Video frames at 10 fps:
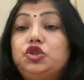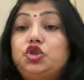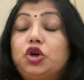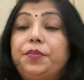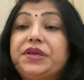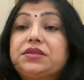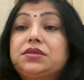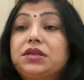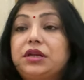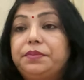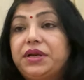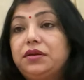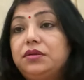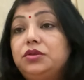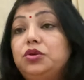24 सितंबर
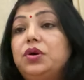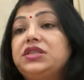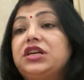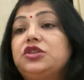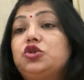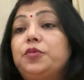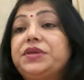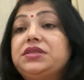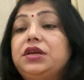2024